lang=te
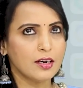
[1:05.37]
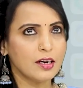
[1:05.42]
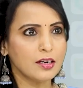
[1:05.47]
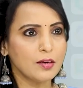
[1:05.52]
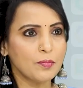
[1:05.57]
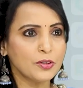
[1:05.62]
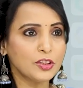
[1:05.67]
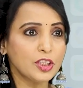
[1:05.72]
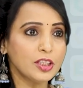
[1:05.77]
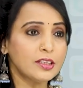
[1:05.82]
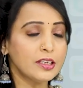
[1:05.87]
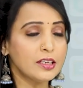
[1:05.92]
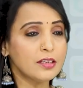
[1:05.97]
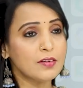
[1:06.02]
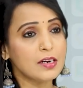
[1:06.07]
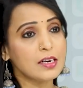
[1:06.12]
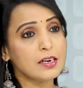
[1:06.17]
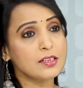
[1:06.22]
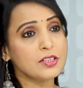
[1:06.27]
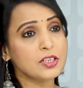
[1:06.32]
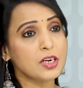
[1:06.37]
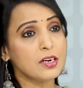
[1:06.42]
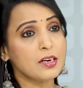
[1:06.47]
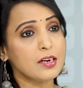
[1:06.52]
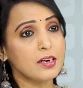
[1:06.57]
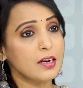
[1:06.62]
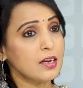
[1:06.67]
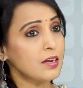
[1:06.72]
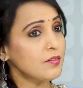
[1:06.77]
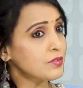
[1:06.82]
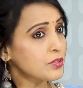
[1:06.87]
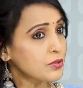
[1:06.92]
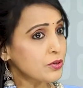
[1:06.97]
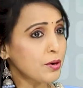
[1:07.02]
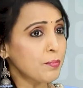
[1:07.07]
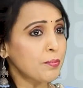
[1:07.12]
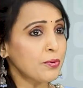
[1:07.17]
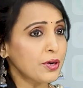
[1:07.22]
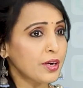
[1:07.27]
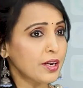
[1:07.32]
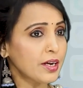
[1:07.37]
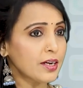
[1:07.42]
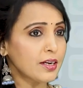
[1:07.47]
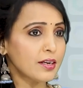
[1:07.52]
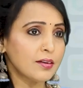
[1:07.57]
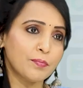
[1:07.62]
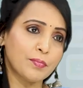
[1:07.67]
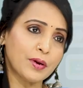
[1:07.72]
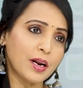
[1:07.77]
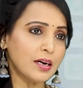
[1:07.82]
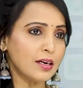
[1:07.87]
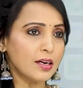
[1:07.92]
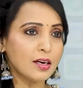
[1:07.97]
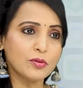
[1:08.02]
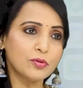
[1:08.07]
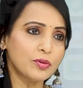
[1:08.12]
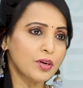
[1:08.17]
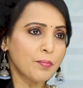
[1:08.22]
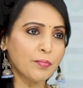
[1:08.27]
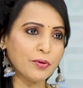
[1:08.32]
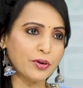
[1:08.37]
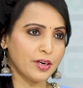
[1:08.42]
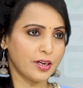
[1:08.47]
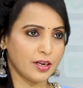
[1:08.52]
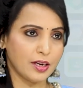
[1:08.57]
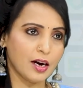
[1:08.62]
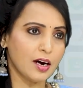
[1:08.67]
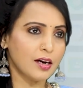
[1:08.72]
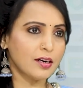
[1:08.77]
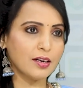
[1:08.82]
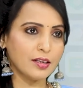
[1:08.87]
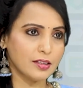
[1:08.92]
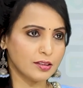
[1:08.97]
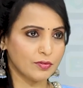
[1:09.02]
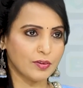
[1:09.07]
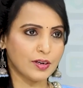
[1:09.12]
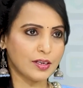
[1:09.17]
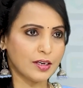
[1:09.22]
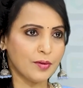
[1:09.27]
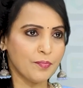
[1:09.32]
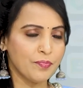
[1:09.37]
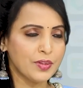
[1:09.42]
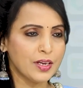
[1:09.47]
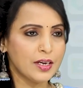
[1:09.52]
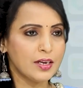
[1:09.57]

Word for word: కాకపోతే దీనివల్ల చాలా లైఫ్స్ కూడా పోయినాయి ప్రాణాలు కూడా పోయినాయి ఆన్లైన్ ద్వారా